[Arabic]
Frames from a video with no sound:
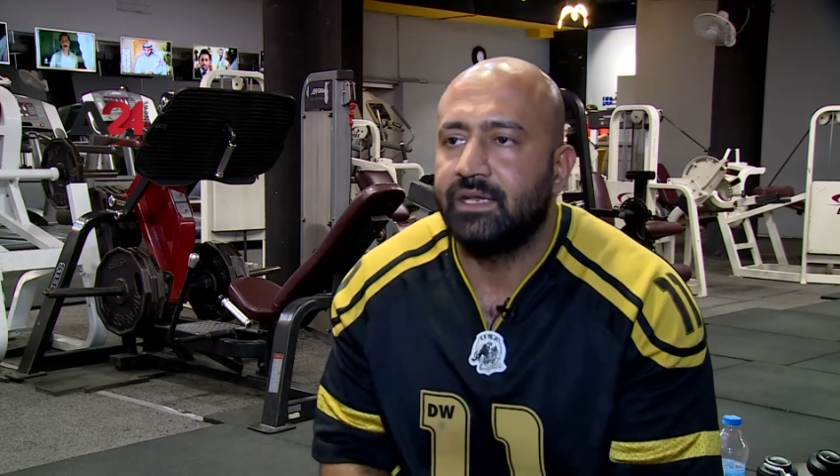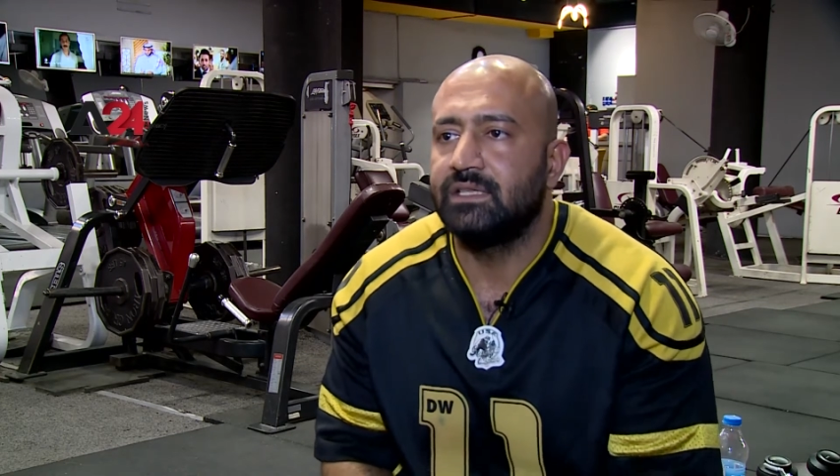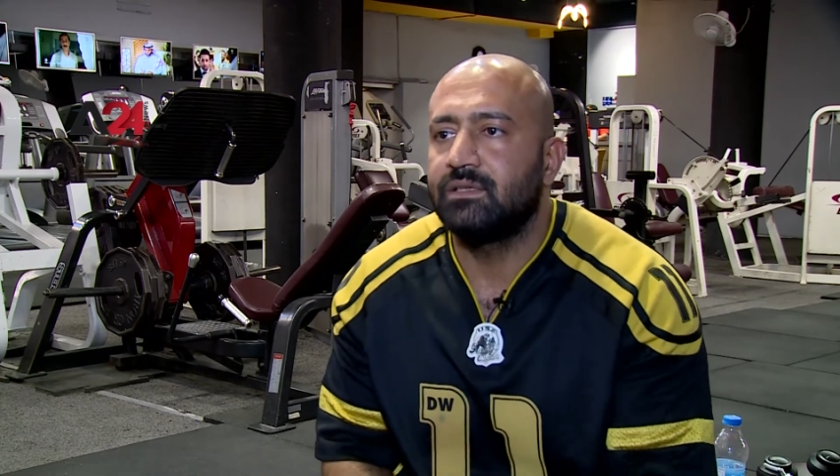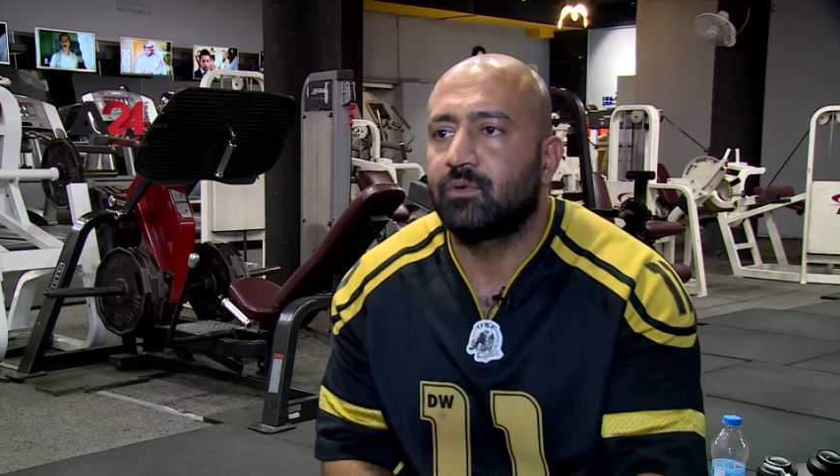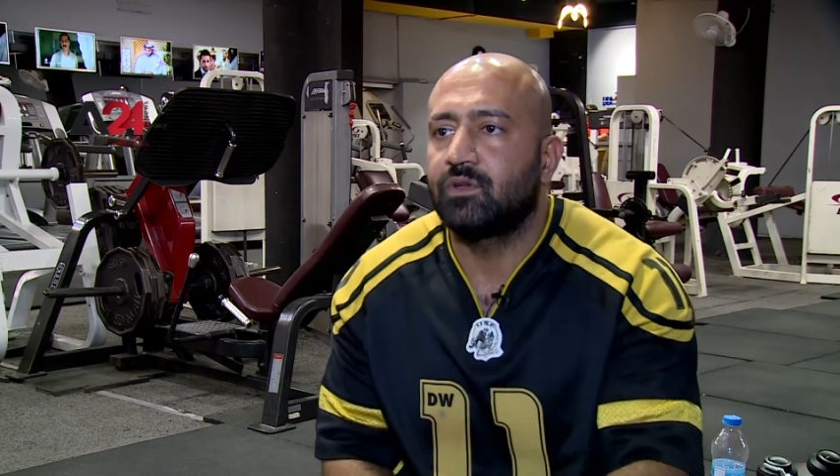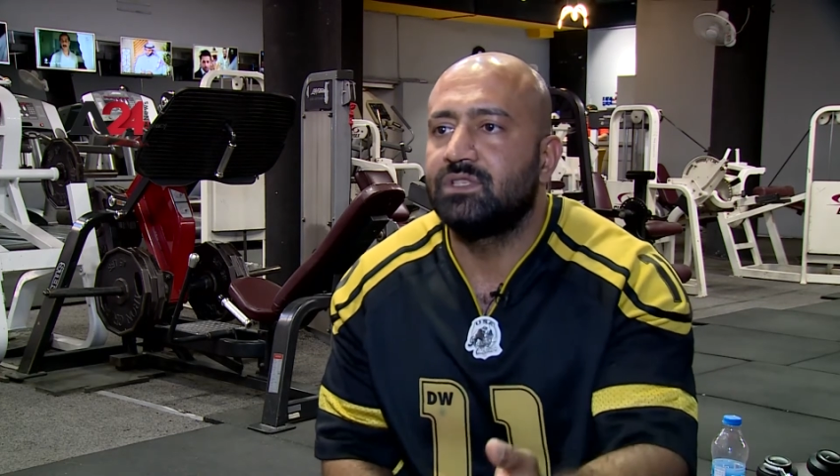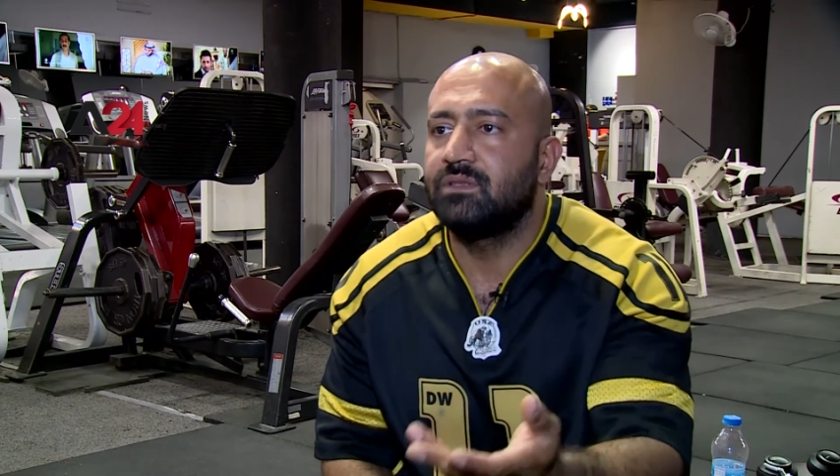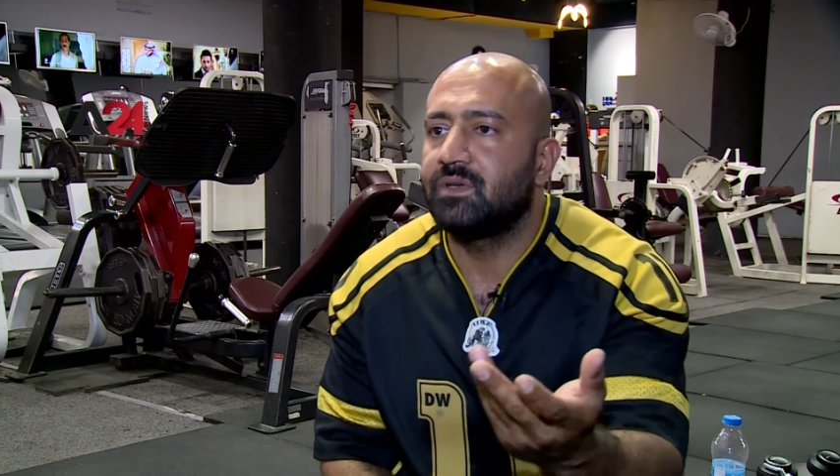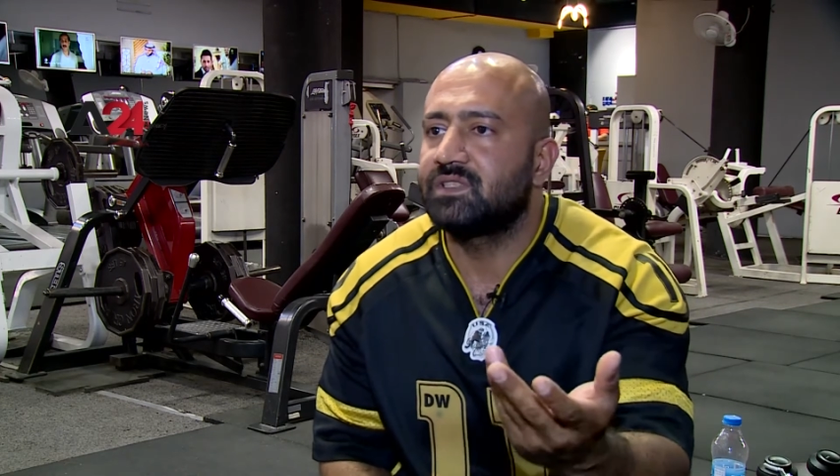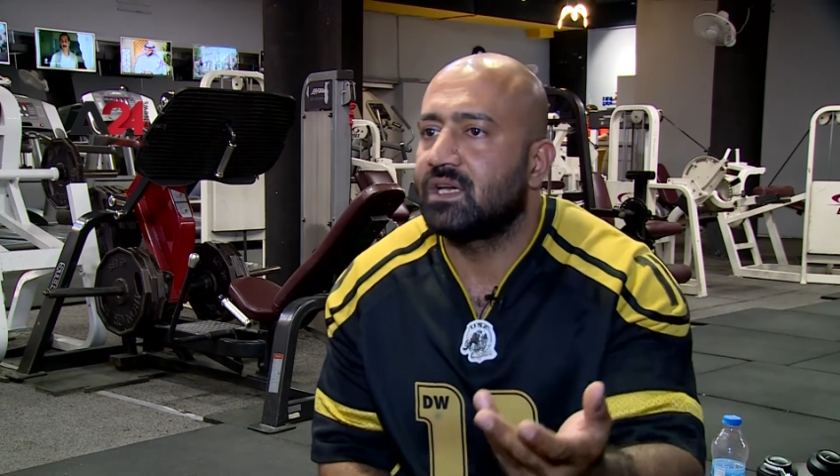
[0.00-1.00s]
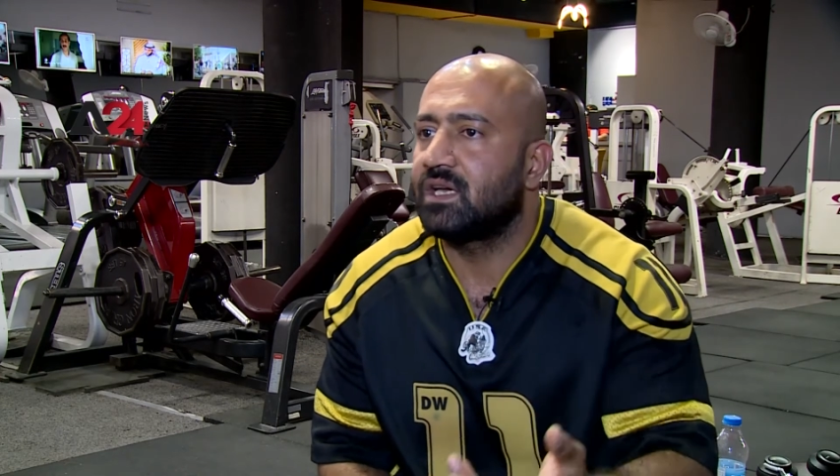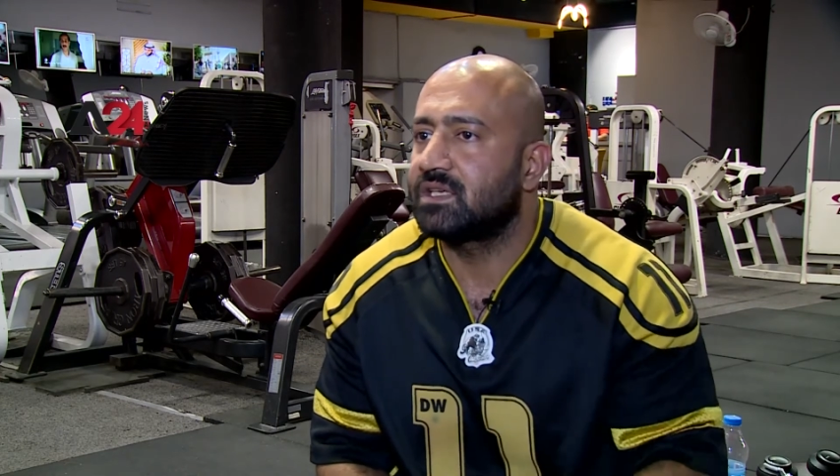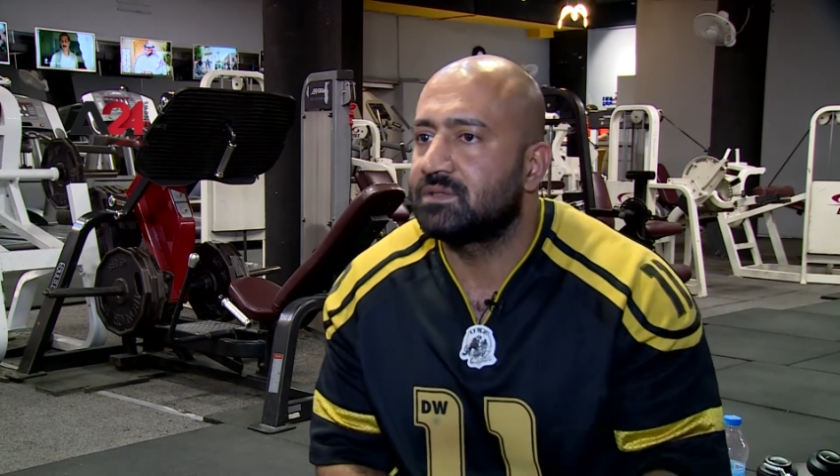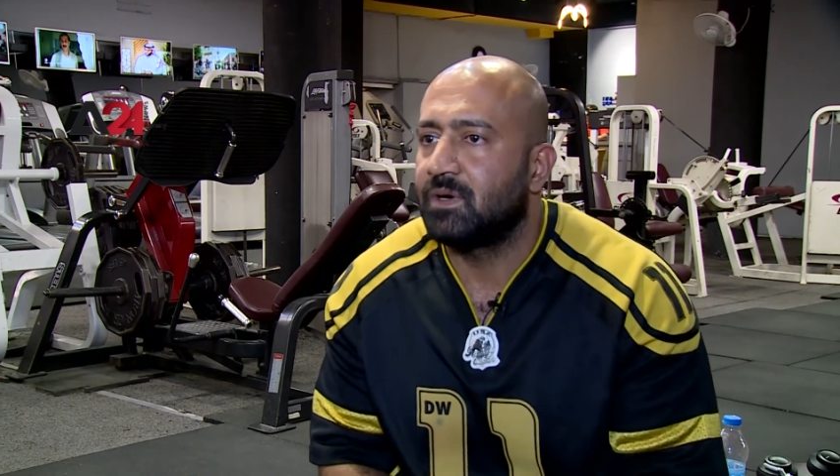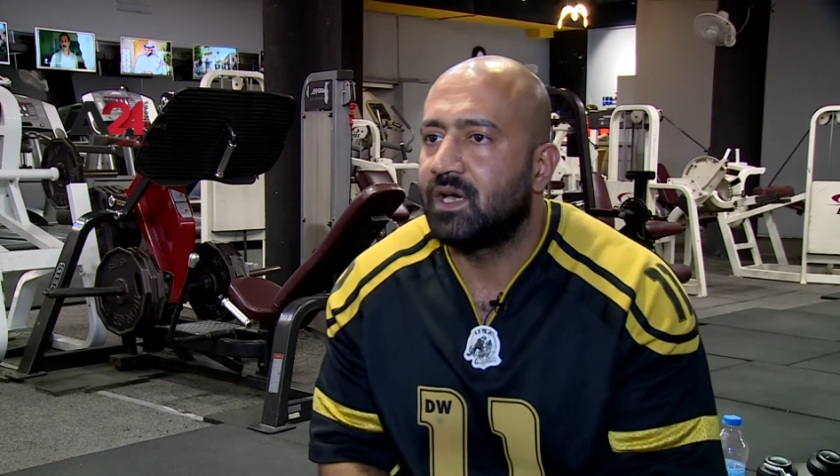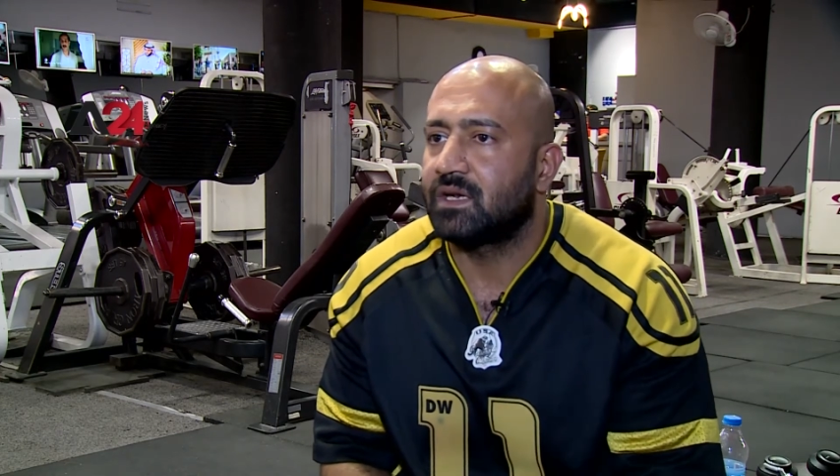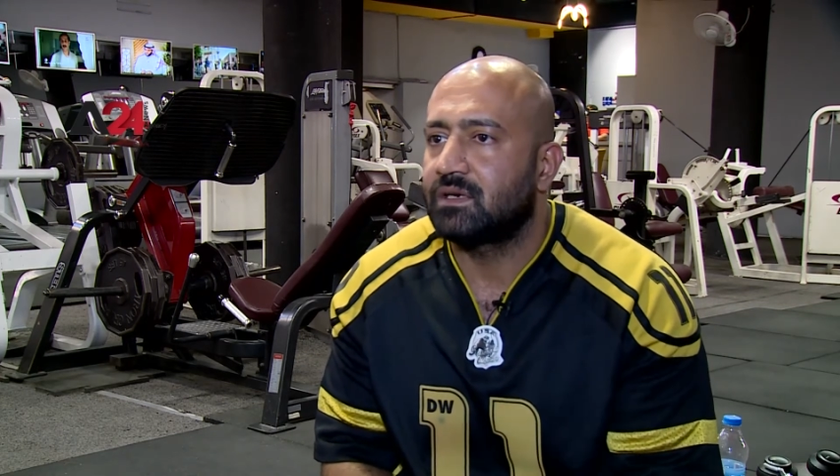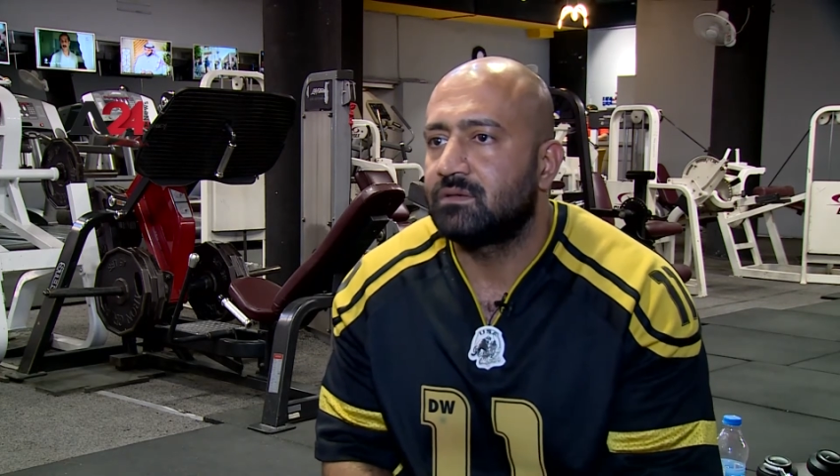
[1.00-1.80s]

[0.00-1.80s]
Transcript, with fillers: انا عندي بروتين بس صاير اكسباير